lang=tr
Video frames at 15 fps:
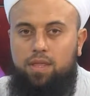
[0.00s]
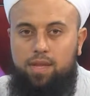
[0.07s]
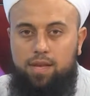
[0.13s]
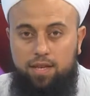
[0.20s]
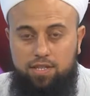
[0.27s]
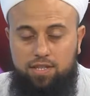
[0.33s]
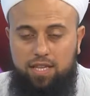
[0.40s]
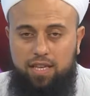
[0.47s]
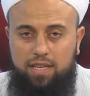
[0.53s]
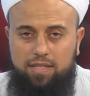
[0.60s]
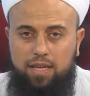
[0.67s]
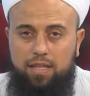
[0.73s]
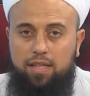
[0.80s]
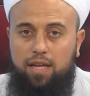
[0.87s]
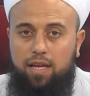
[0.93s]
işte
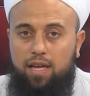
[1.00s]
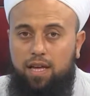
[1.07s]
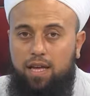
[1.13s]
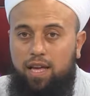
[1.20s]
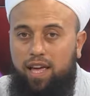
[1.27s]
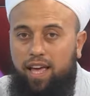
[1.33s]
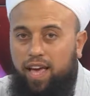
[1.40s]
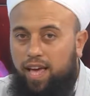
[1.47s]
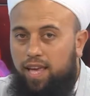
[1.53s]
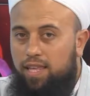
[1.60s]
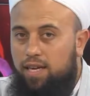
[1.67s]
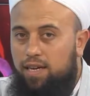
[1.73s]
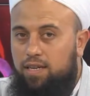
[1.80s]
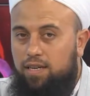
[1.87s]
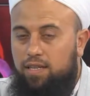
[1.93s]
insan da en
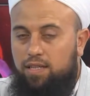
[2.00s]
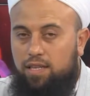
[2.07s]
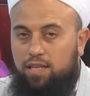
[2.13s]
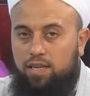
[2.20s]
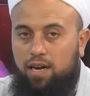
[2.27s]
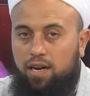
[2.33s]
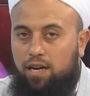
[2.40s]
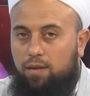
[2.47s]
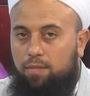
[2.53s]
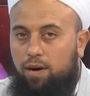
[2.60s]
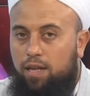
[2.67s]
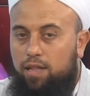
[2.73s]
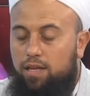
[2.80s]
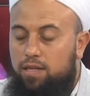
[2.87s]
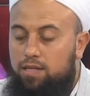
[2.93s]
yakınındaki
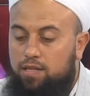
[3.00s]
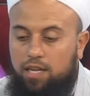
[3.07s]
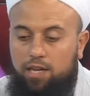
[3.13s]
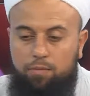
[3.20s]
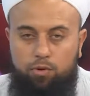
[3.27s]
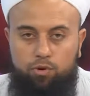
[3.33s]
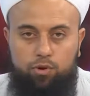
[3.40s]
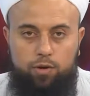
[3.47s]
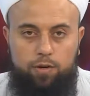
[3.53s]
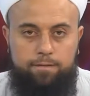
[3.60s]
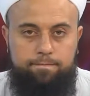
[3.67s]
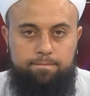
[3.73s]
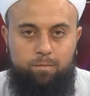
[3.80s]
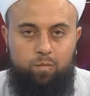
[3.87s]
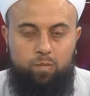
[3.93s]
akrabaların sana bakıyor.
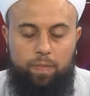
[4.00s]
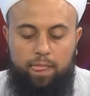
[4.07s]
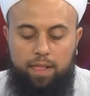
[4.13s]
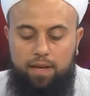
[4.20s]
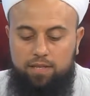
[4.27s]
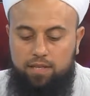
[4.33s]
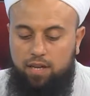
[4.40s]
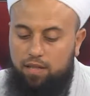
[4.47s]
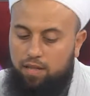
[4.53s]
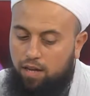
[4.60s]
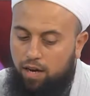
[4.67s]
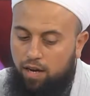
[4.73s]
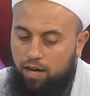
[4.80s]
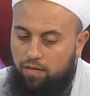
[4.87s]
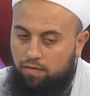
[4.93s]
Senin
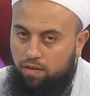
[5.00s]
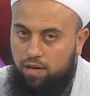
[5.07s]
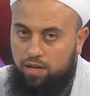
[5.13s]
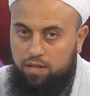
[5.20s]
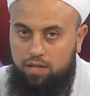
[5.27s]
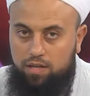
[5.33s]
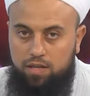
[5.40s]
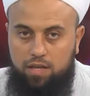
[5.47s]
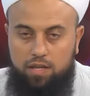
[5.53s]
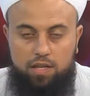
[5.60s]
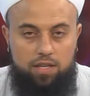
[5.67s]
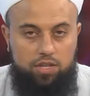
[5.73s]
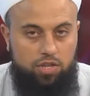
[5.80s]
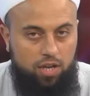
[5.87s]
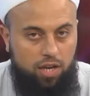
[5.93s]
dairen vardır,
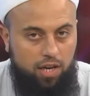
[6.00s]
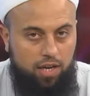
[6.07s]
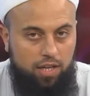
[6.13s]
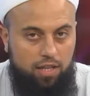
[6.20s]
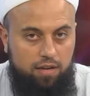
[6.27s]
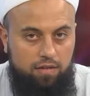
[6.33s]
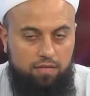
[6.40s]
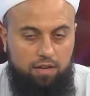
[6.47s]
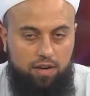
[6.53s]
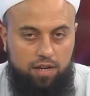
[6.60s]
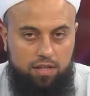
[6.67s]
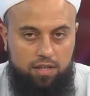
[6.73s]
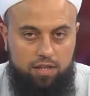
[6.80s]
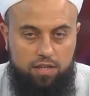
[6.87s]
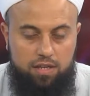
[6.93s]
kira gelirin
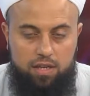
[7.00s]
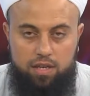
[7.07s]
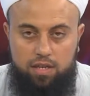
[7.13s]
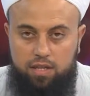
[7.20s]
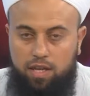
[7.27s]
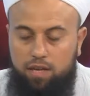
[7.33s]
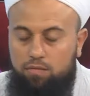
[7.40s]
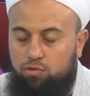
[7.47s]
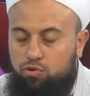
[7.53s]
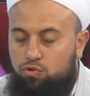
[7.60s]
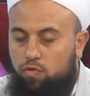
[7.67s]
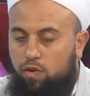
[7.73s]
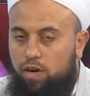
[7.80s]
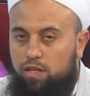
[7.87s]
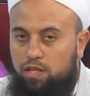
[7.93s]
vardır, değil mi? Şu
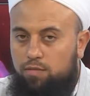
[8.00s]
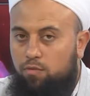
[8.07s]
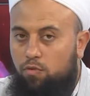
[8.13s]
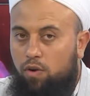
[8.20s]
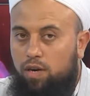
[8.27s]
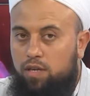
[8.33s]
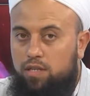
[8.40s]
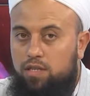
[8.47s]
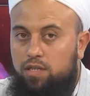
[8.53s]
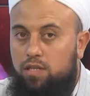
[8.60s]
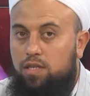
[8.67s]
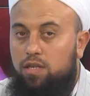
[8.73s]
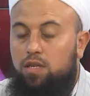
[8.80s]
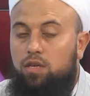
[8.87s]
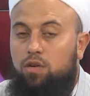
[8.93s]
vardır, bu vardır.
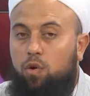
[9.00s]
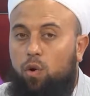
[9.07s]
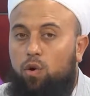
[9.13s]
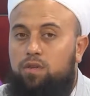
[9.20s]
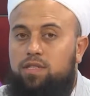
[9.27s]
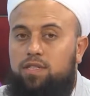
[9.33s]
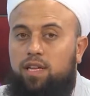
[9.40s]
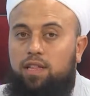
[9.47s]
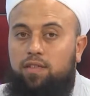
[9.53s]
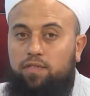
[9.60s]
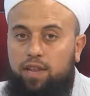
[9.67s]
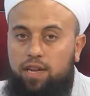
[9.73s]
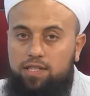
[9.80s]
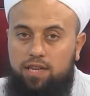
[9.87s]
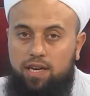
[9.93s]
O yüzden
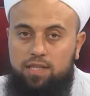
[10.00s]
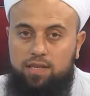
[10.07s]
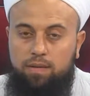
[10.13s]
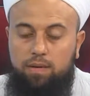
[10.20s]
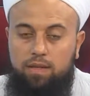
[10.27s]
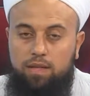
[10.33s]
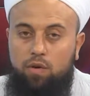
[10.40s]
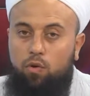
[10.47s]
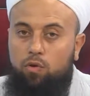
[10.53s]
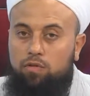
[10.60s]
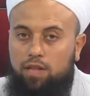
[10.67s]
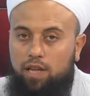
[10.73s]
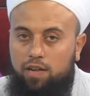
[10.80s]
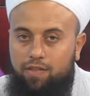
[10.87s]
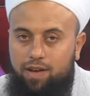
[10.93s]
vereceğin zaman da
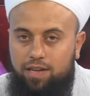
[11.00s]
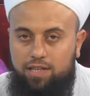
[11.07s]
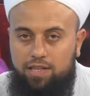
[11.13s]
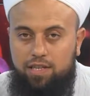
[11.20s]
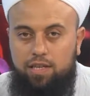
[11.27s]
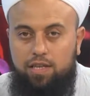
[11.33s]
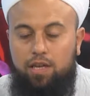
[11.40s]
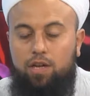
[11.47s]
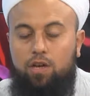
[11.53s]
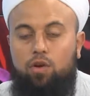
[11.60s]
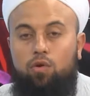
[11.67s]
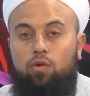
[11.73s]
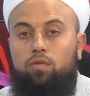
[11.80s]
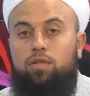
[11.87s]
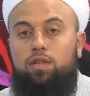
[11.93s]
onlara ver ki
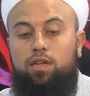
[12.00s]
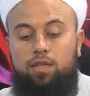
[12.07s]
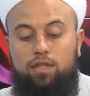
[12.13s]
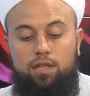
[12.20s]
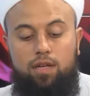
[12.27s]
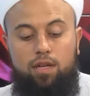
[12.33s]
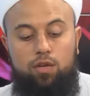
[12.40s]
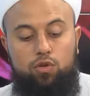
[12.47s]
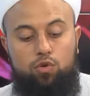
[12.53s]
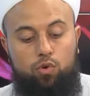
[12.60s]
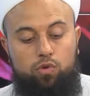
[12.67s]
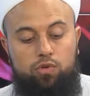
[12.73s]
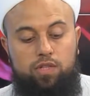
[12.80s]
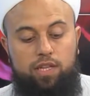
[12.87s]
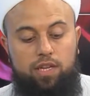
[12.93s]
onların
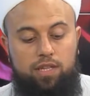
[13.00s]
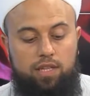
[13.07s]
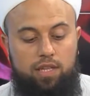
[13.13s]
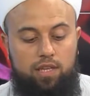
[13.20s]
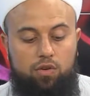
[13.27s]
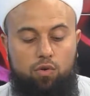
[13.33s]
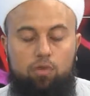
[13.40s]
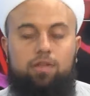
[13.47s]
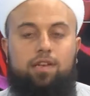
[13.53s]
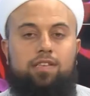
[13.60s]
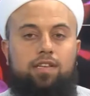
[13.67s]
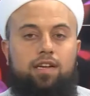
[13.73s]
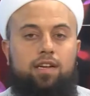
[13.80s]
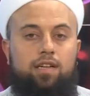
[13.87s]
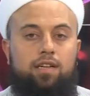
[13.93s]
gözlerindeki o
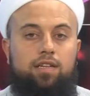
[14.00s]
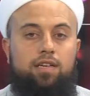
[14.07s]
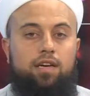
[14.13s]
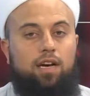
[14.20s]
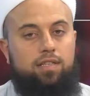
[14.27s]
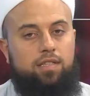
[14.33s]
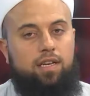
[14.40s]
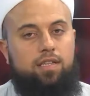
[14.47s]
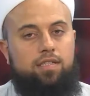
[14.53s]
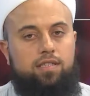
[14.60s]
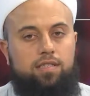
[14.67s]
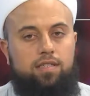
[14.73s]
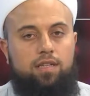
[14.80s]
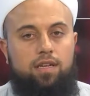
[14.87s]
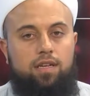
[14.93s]
nazarları azalsın.
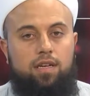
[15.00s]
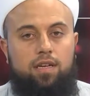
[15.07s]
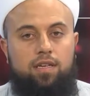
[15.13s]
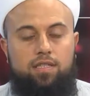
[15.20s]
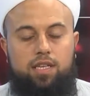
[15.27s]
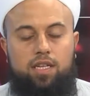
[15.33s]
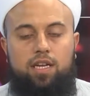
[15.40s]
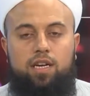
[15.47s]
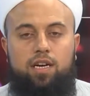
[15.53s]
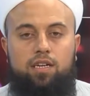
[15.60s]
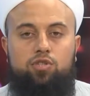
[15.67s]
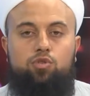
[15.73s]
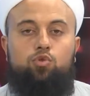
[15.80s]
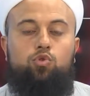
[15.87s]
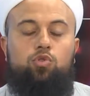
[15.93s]
Sana
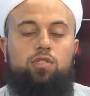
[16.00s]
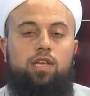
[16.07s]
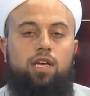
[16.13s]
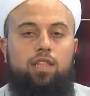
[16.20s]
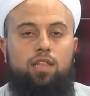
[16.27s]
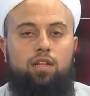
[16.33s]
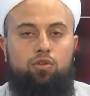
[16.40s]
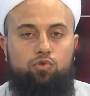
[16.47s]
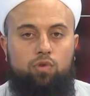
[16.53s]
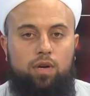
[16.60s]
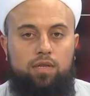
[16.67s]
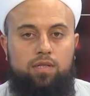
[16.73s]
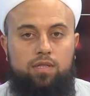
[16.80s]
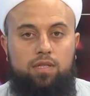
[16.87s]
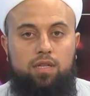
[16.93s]
karşı üst niyetleri
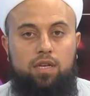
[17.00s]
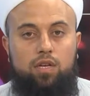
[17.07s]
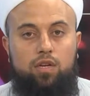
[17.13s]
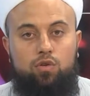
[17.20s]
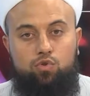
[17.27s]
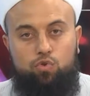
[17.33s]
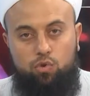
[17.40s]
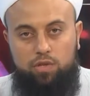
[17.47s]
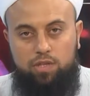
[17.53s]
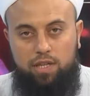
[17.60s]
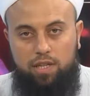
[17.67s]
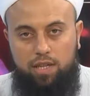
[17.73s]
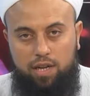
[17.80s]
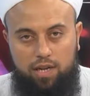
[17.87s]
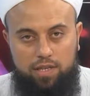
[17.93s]
çoğalsın,
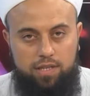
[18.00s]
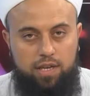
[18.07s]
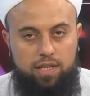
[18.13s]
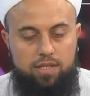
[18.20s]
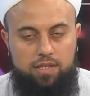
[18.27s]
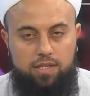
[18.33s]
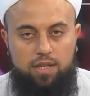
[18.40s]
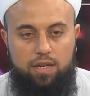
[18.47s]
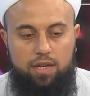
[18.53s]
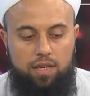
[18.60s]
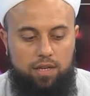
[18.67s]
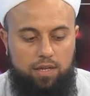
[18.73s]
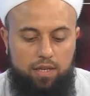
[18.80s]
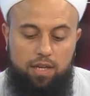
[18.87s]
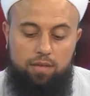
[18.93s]
suizamları azalsın.
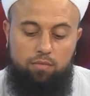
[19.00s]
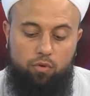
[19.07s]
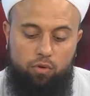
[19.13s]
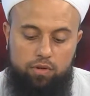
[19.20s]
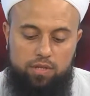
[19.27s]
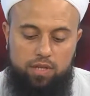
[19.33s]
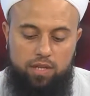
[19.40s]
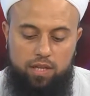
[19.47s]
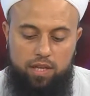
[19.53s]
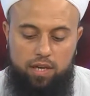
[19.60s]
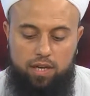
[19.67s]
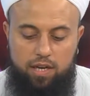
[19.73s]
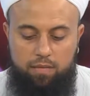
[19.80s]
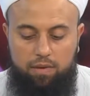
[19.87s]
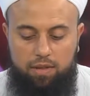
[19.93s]
Değil mi? O yüzden de
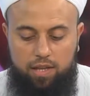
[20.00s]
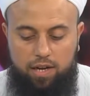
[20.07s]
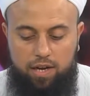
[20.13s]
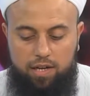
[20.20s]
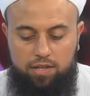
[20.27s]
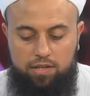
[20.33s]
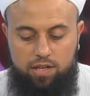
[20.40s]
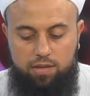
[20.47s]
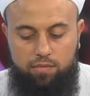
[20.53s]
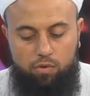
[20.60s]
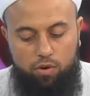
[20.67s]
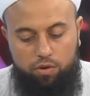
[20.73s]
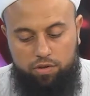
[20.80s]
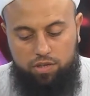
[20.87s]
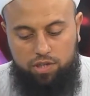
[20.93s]
kıymetli kardeşlerim
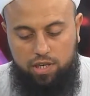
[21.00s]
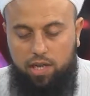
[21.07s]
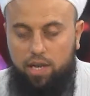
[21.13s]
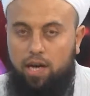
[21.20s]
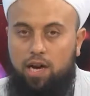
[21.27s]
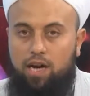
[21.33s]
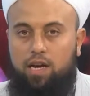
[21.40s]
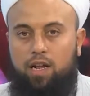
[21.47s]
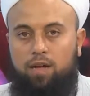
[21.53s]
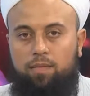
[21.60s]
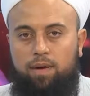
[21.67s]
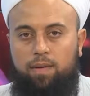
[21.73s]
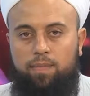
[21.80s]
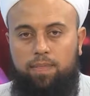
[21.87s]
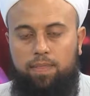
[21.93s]
önce akraba.
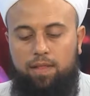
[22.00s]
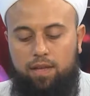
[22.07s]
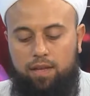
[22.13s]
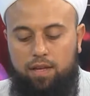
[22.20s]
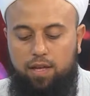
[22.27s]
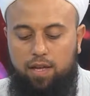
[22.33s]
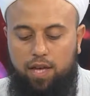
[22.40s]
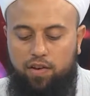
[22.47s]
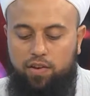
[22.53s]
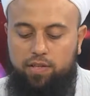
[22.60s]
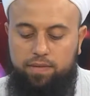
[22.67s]
Evet.